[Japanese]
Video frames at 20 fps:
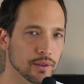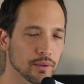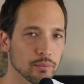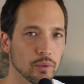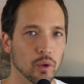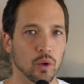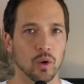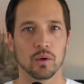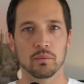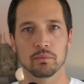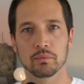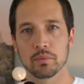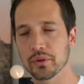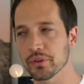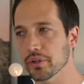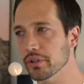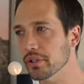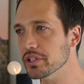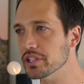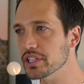もう
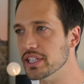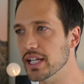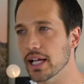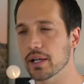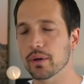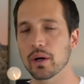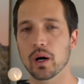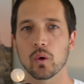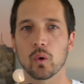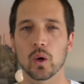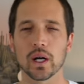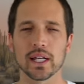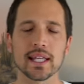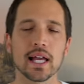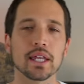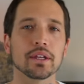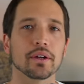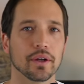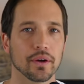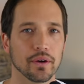物の時代は終わり
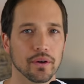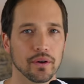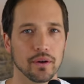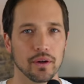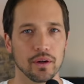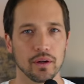なのよ。